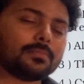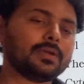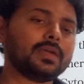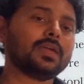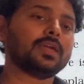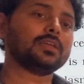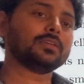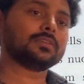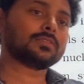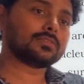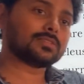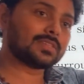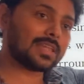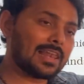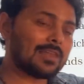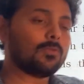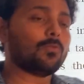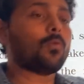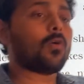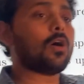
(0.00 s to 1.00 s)
में
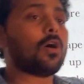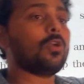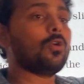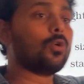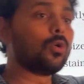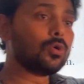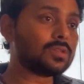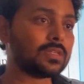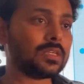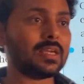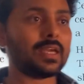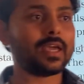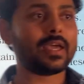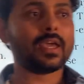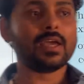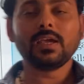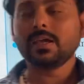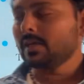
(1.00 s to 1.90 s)
सेल वॉल होती है